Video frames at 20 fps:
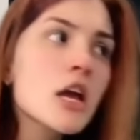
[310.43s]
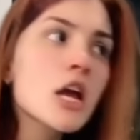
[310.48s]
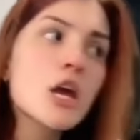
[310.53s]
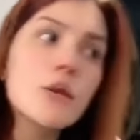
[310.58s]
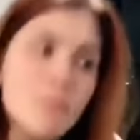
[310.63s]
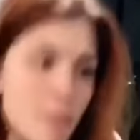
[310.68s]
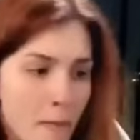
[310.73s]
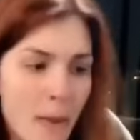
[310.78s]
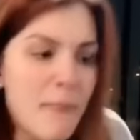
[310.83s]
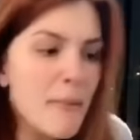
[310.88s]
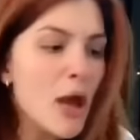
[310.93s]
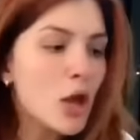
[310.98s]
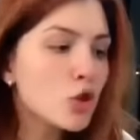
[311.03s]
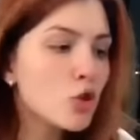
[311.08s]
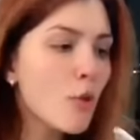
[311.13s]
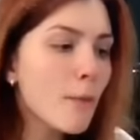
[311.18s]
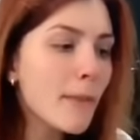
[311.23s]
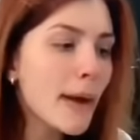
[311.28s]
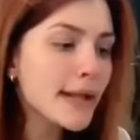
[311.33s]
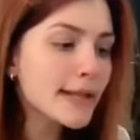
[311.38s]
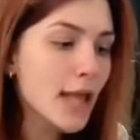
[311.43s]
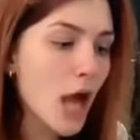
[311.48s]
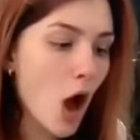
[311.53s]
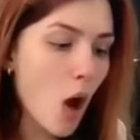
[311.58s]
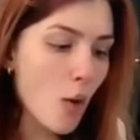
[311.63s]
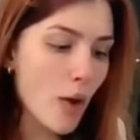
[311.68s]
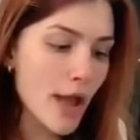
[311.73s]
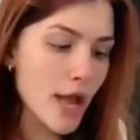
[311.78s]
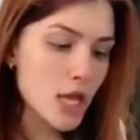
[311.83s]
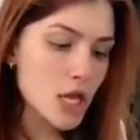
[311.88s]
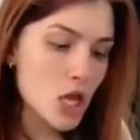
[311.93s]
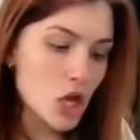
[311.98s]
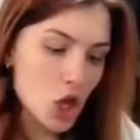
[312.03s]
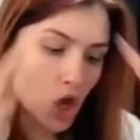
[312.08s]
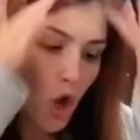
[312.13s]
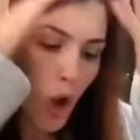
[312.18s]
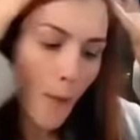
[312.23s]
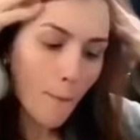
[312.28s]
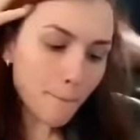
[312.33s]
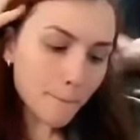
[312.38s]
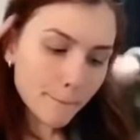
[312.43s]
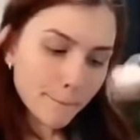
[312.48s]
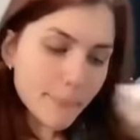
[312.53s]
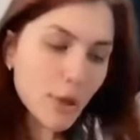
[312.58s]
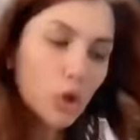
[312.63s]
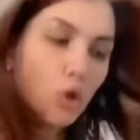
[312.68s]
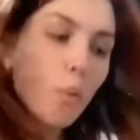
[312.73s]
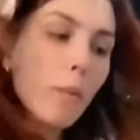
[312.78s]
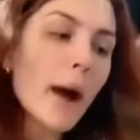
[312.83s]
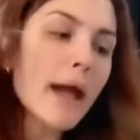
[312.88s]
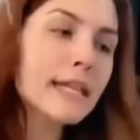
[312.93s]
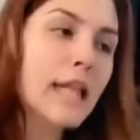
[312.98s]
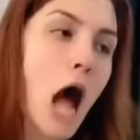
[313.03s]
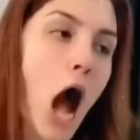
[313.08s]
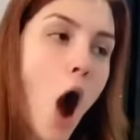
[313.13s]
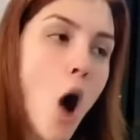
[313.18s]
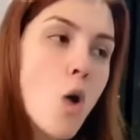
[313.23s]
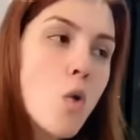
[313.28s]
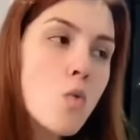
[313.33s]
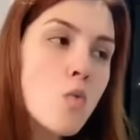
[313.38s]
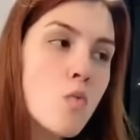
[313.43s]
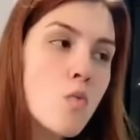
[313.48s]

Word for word: Me perturba não, hein? Perturba não.